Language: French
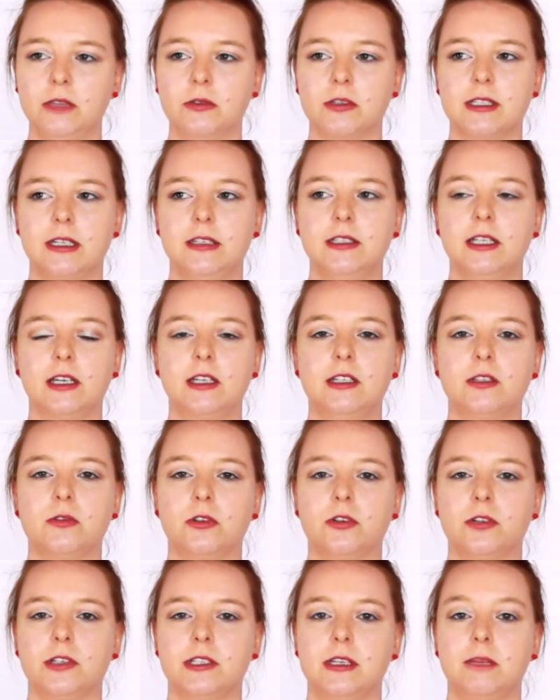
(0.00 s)
donc c'est-à-dire qu'ils
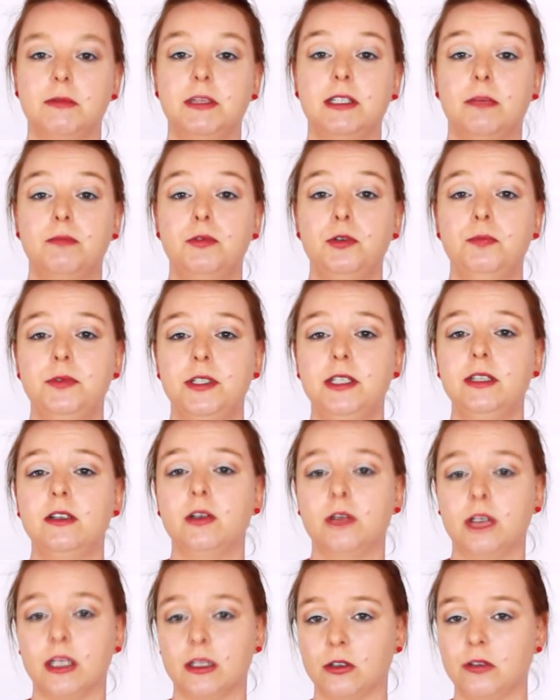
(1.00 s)
sont dans des habitats plus petits
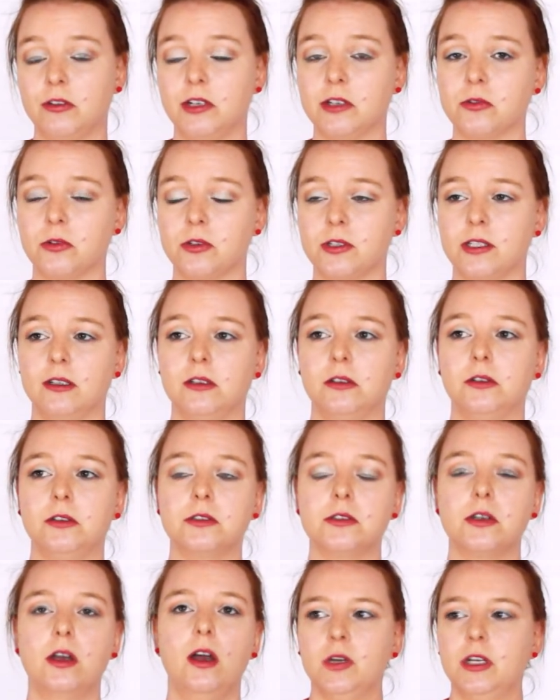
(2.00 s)
que 80 sur
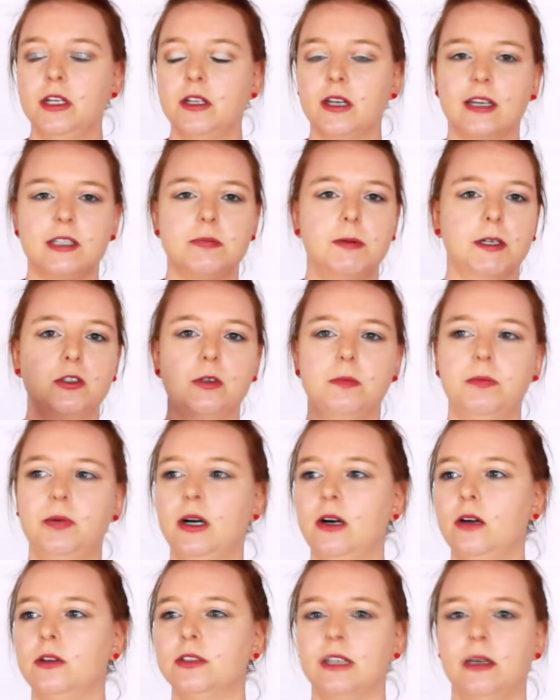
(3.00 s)
50. Ils ne respectent
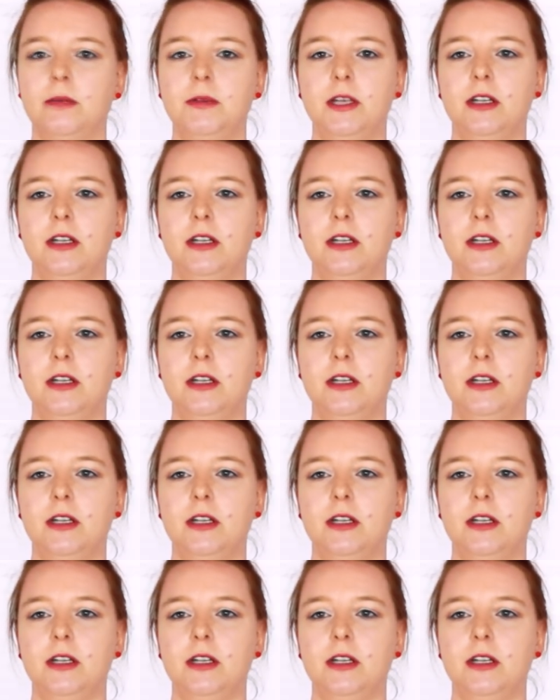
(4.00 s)
pas en termes